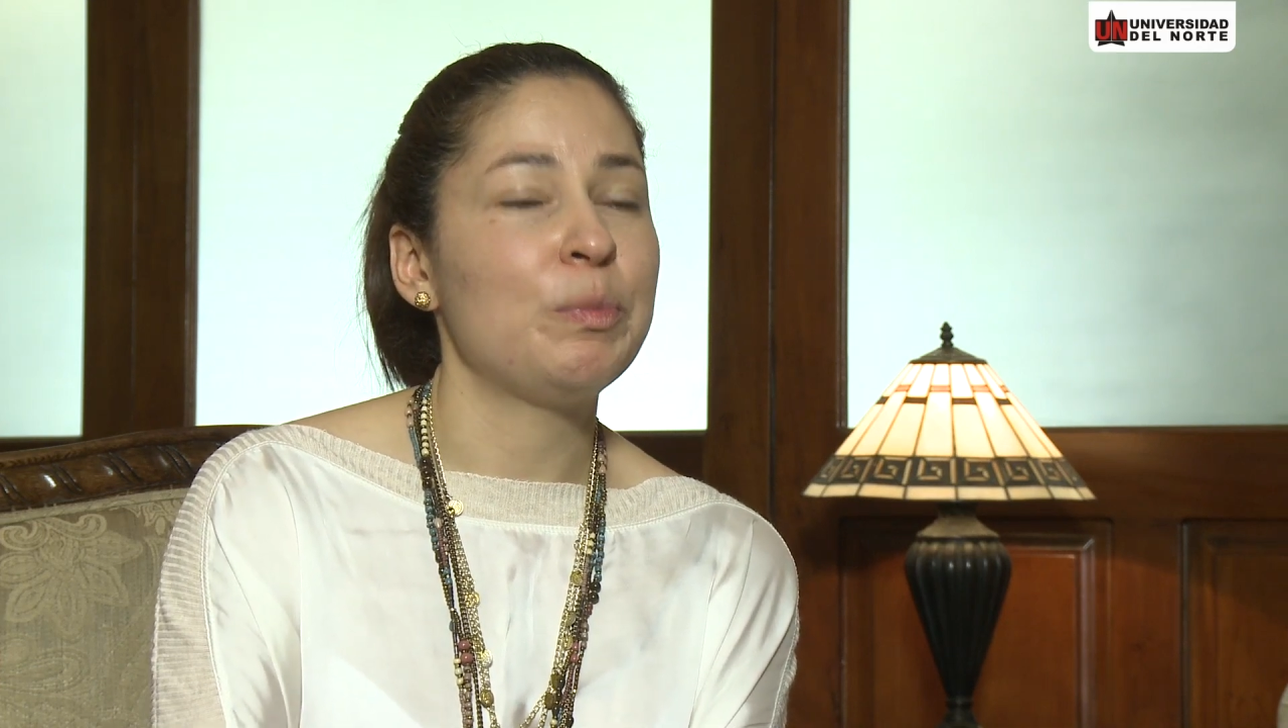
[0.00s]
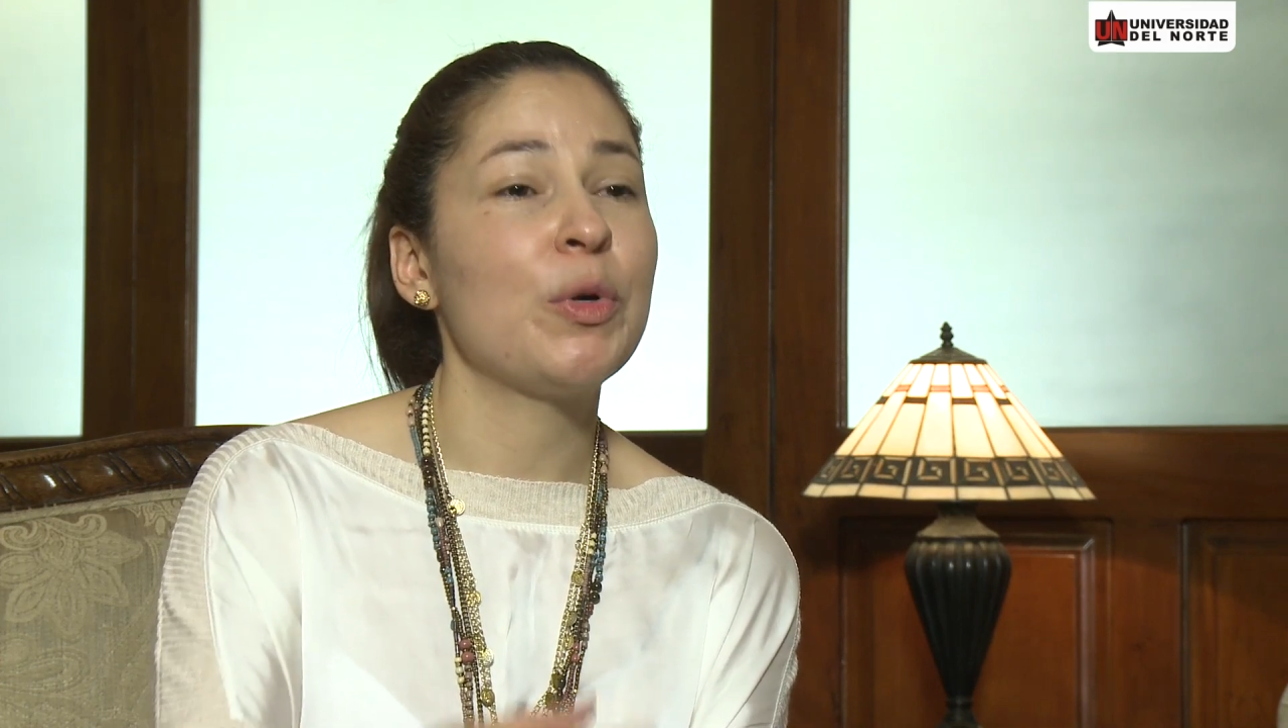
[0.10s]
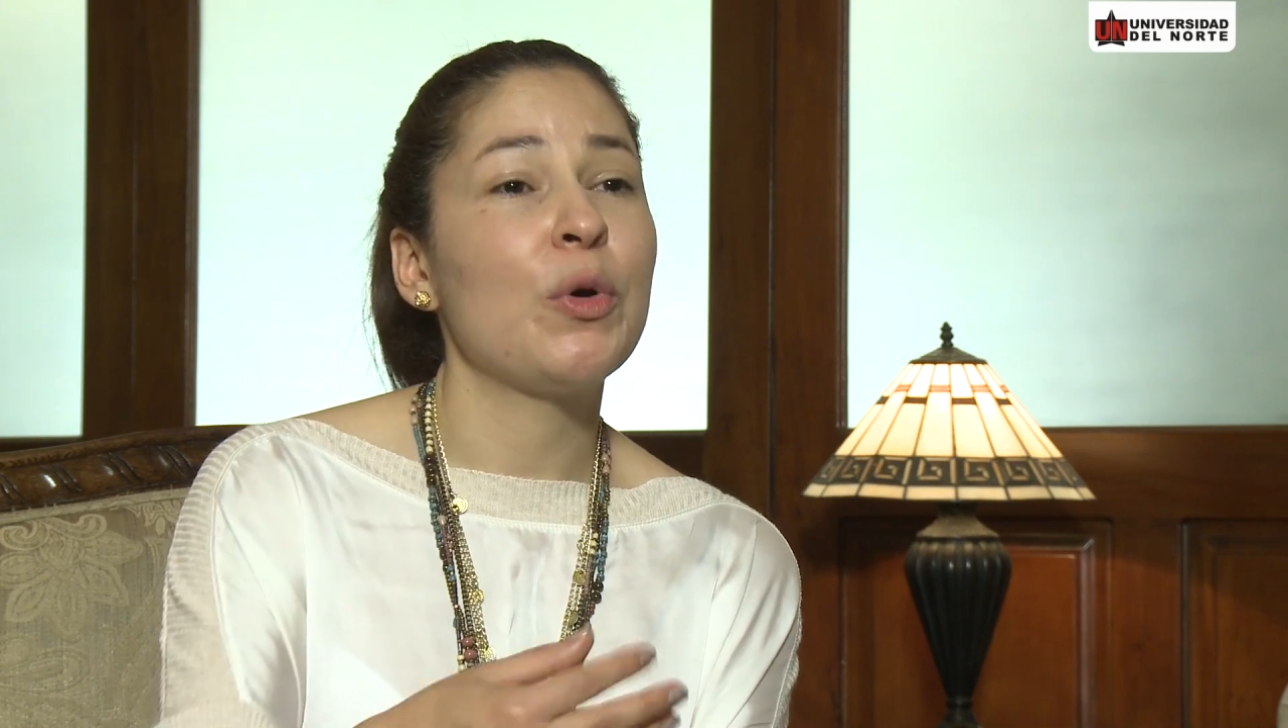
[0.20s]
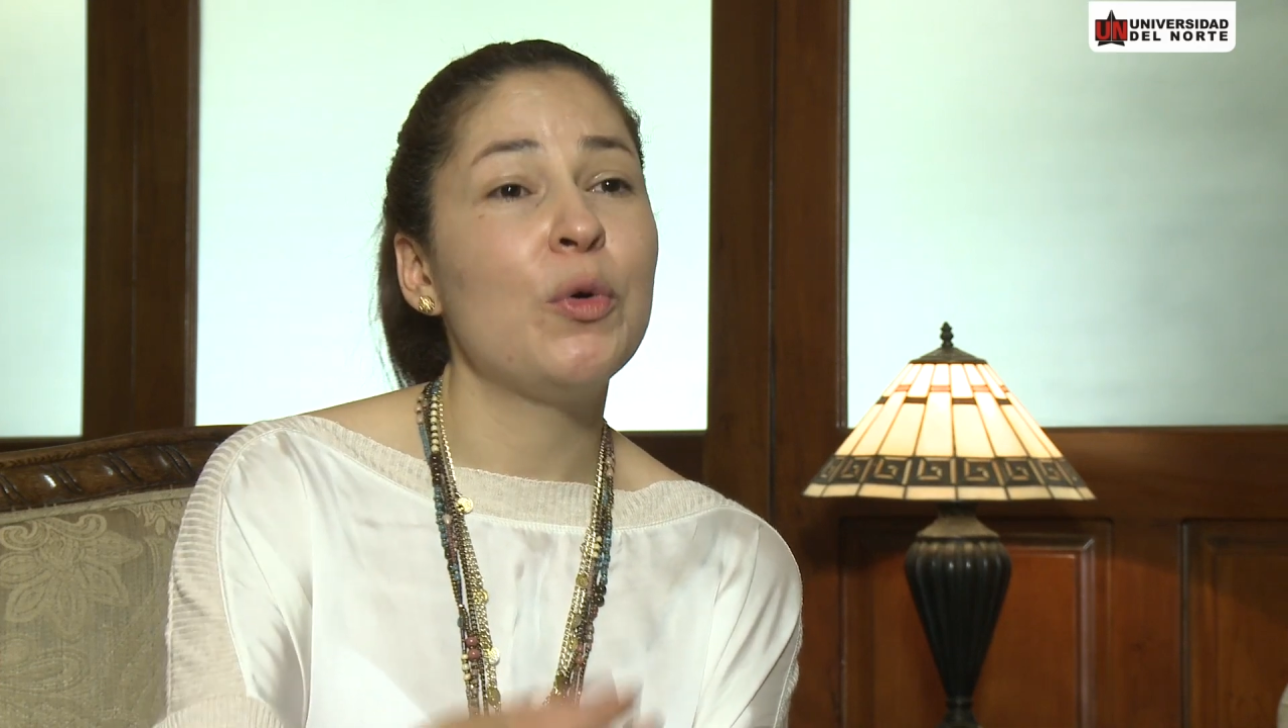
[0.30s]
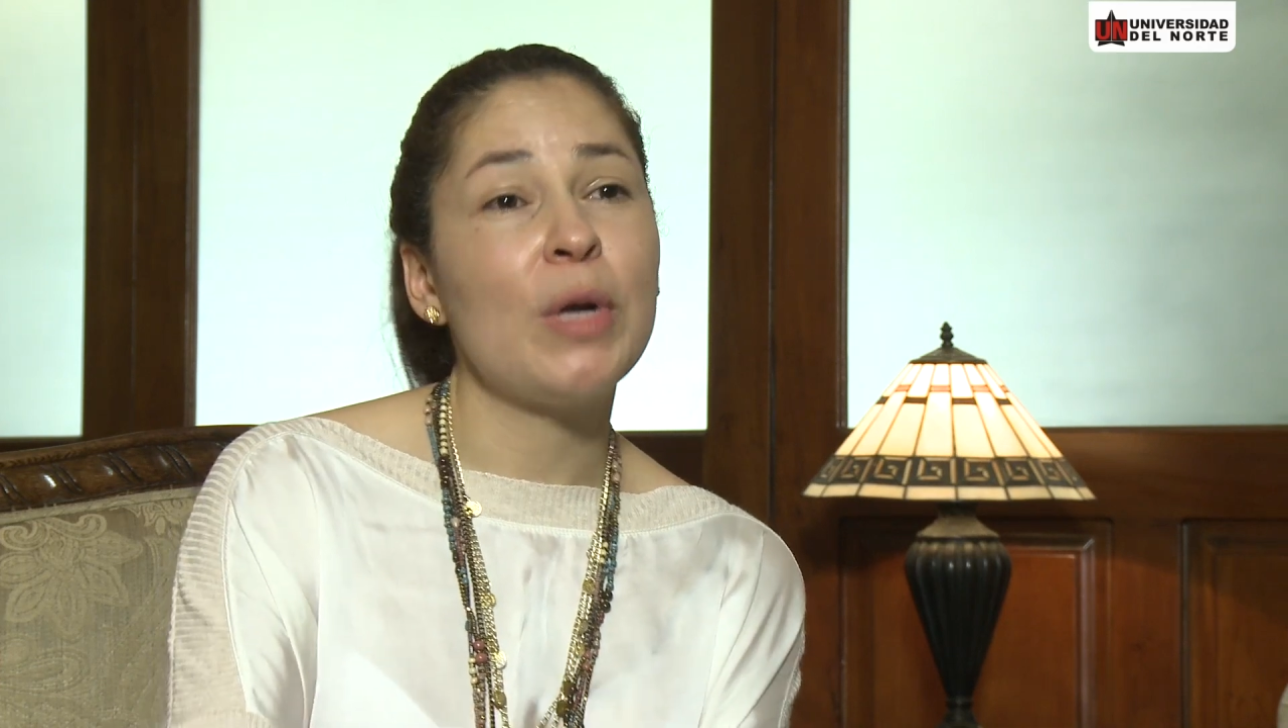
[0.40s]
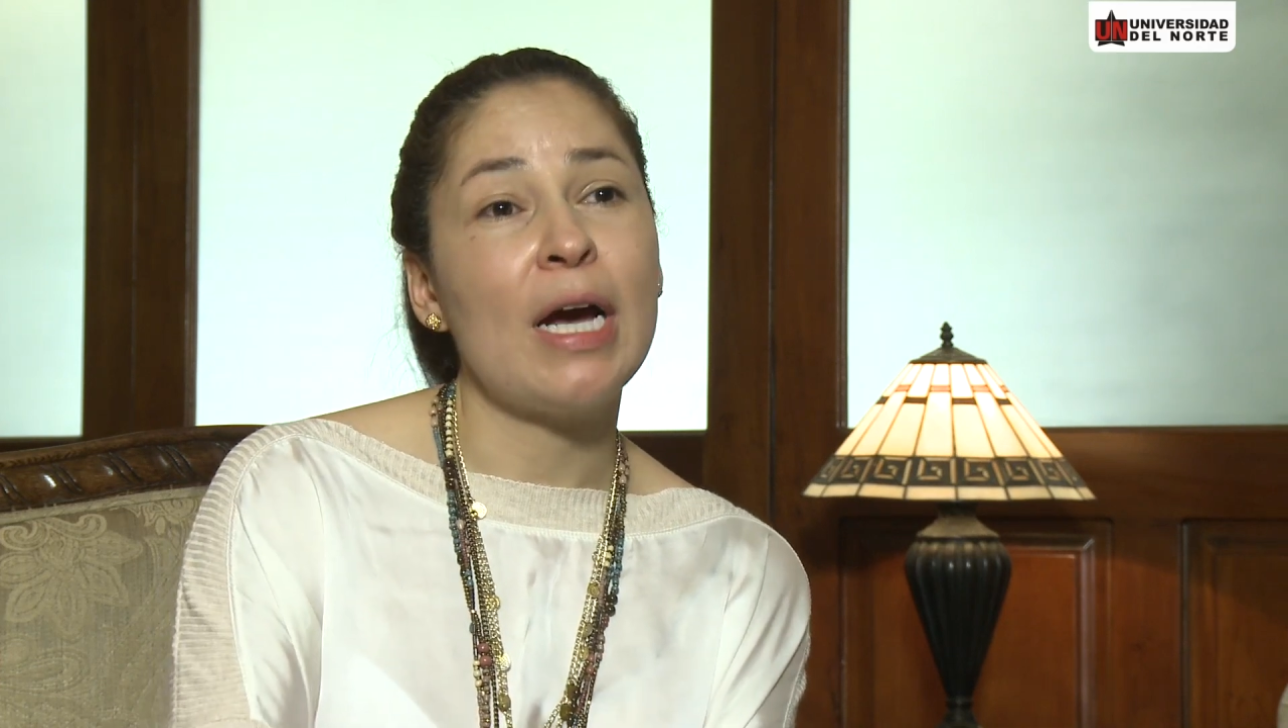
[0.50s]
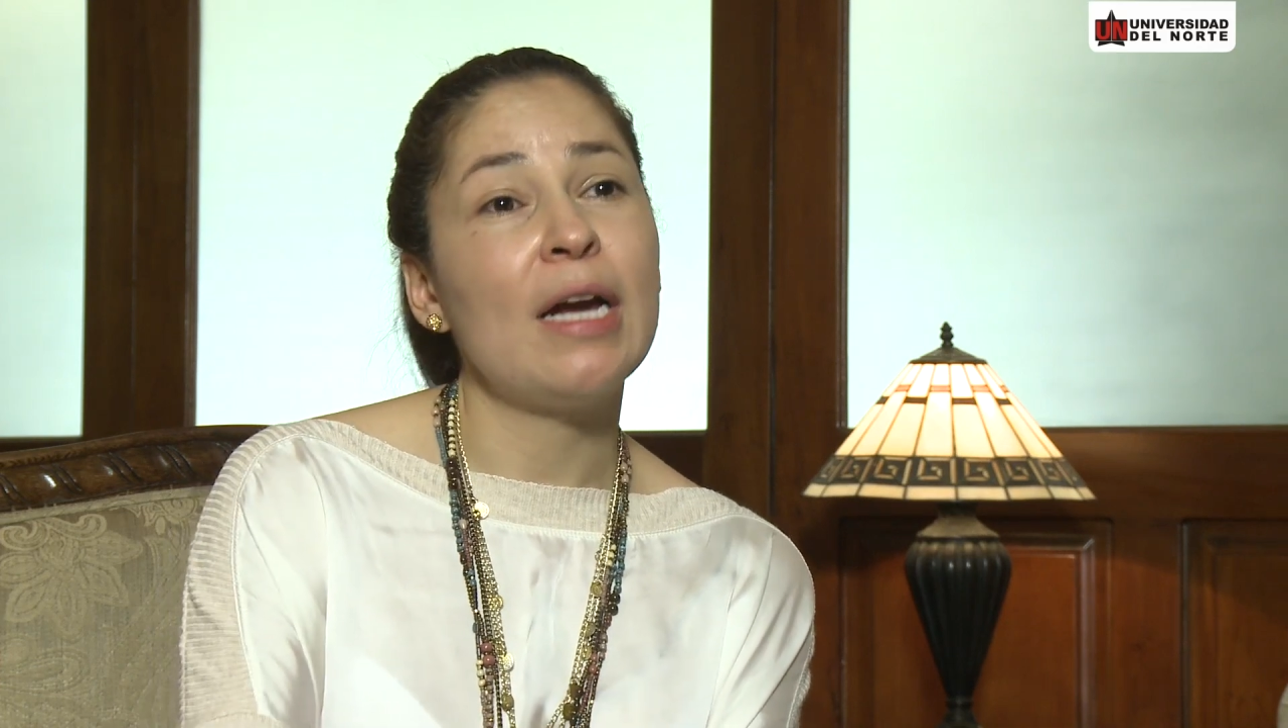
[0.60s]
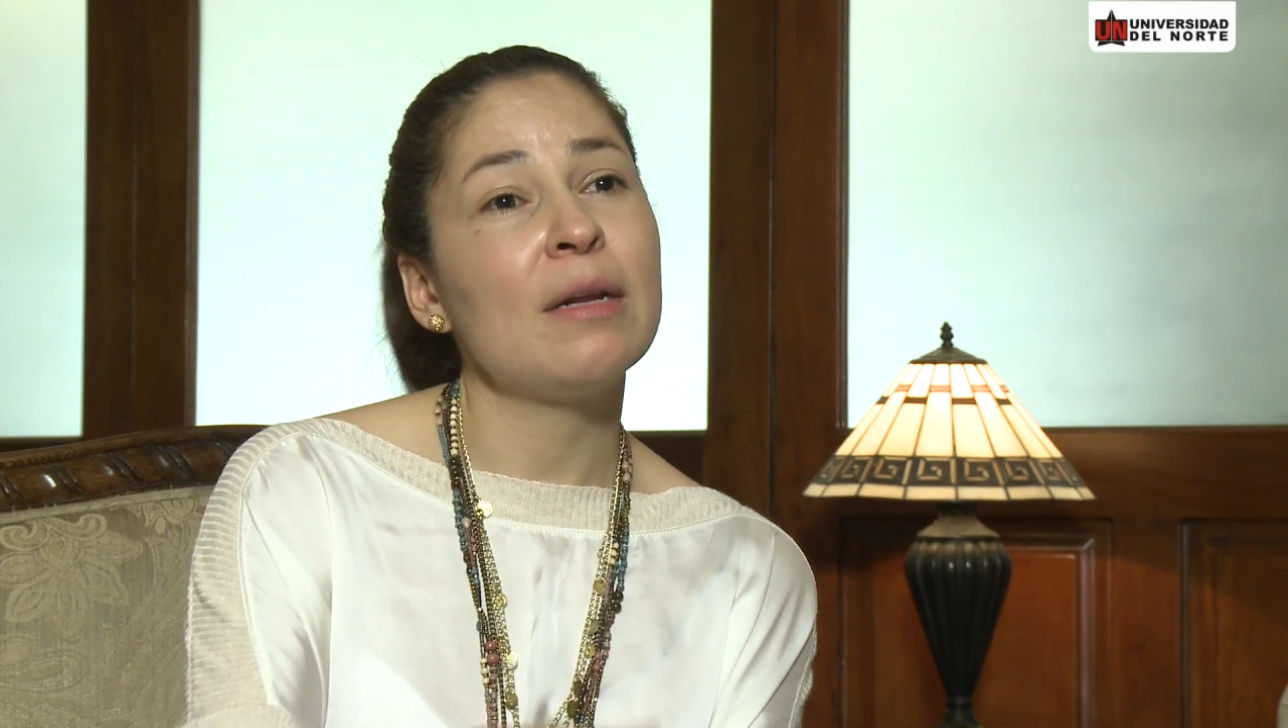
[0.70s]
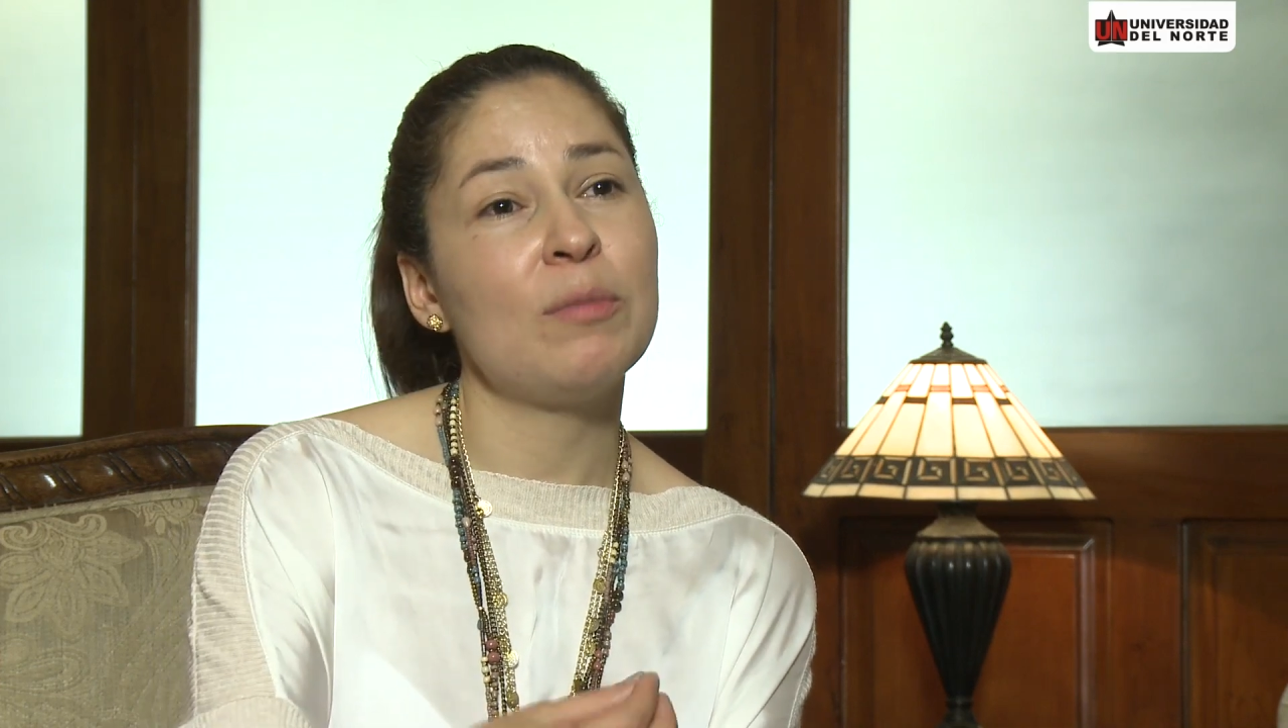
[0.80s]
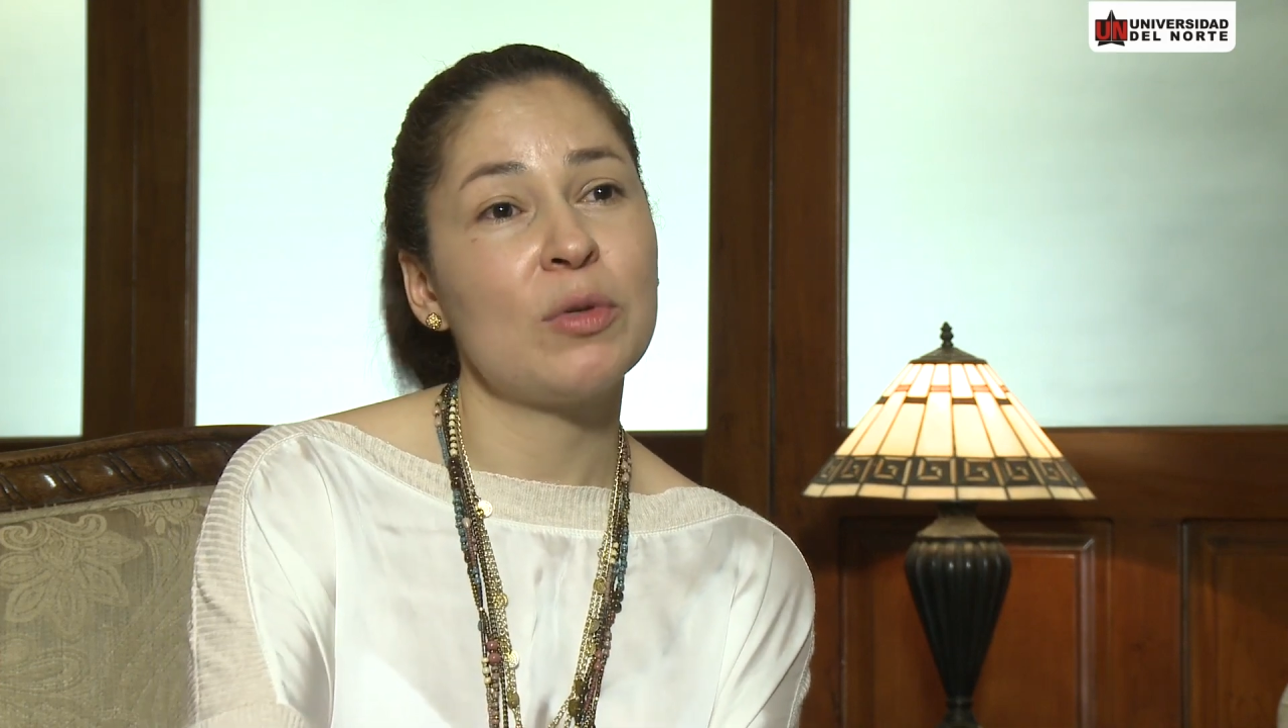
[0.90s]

procurar